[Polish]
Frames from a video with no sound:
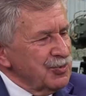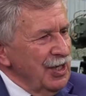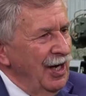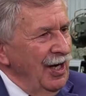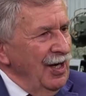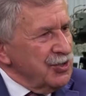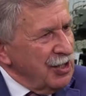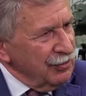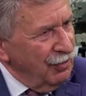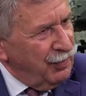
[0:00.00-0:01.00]
że
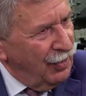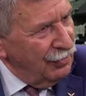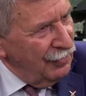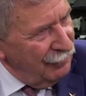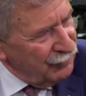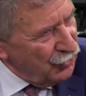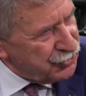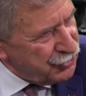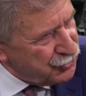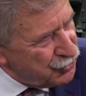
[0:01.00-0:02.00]
sięgnął po dosyć